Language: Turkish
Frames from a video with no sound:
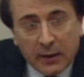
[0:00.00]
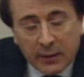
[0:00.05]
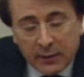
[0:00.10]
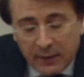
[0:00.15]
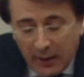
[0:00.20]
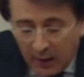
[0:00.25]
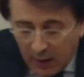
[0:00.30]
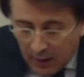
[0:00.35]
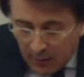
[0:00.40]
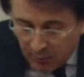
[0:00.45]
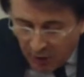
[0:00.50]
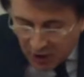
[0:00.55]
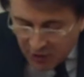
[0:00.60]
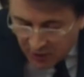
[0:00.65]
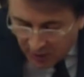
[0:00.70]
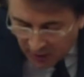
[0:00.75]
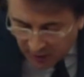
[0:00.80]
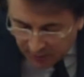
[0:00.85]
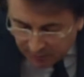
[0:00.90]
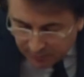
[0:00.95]
Değerli
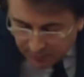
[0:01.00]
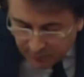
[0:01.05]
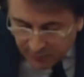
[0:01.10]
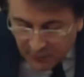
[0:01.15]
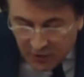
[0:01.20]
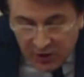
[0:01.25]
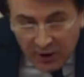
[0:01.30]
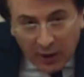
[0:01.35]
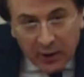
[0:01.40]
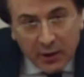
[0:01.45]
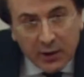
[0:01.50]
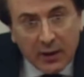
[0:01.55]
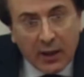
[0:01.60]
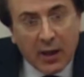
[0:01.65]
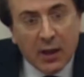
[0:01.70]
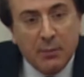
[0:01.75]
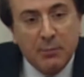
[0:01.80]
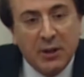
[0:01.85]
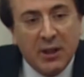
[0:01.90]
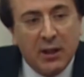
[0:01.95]
başkanım,
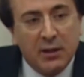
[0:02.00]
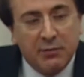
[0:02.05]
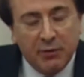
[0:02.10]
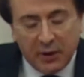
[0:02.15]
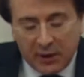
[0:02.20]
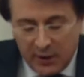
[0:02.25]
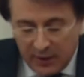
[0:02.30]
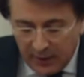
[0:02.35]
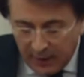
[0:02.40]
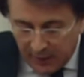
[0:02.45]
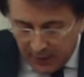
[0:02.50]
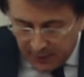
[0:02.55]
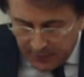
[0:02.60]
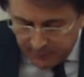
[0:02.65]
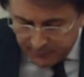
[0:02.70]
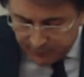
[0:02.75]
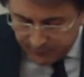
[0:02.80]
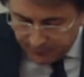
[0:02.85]
saygıdeğer milletvekilleri,